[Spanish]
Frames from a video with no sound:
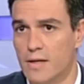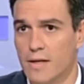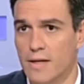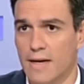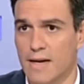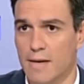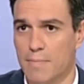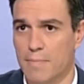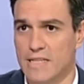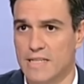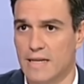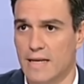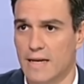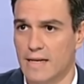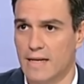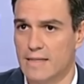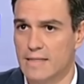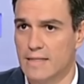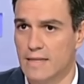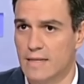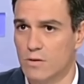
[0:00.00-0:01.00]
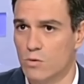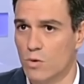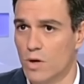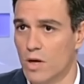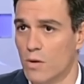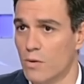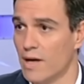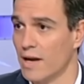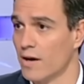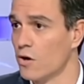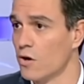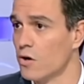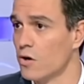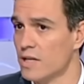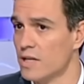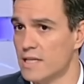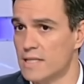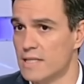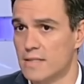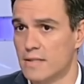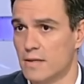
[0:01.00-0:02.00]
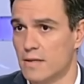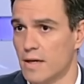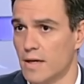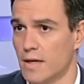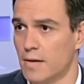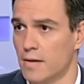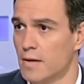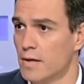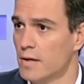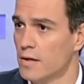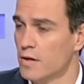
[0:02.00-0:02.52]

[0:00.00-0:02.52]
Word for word: la pasada legislatura un error y es eh,